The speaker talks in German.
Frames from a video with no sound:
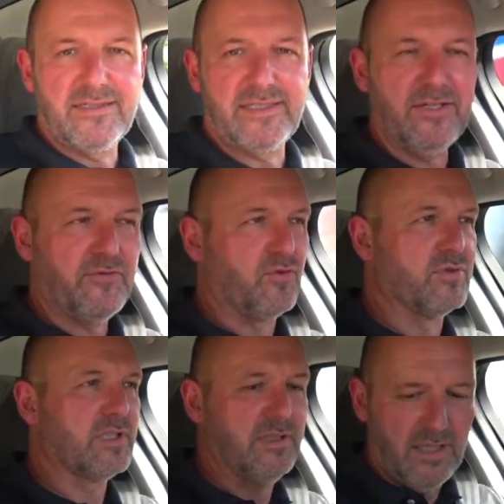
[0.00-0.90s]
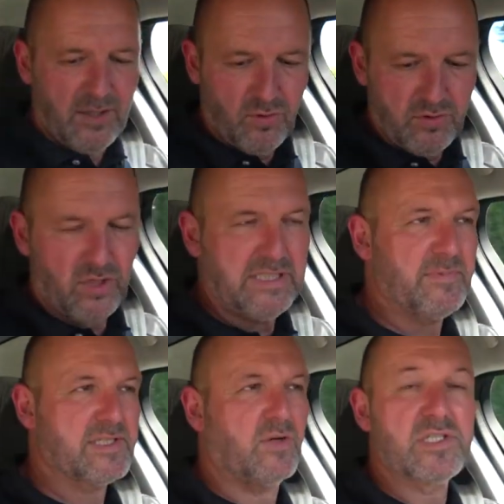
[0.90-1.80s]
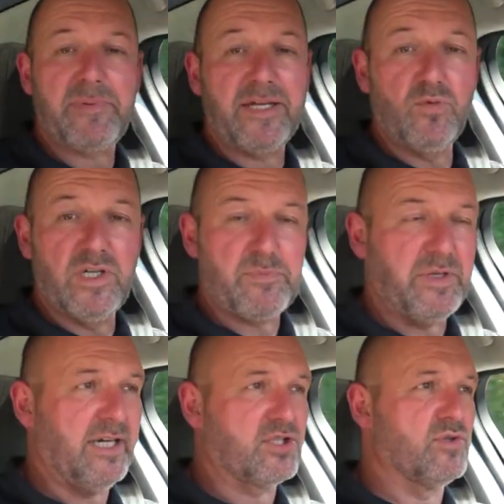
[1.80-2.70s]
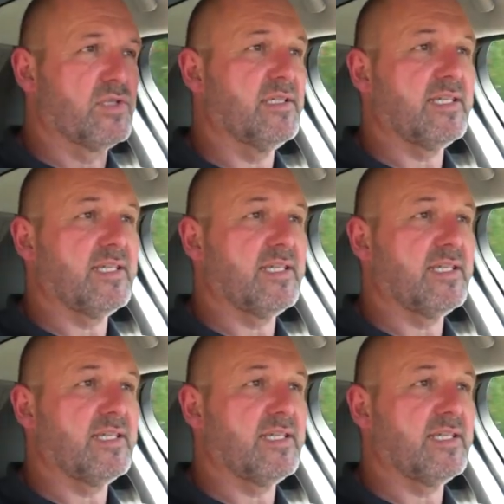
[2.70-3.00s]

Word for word: Telefon drin und dort gibt es auch zwei USB-Anschlüsse.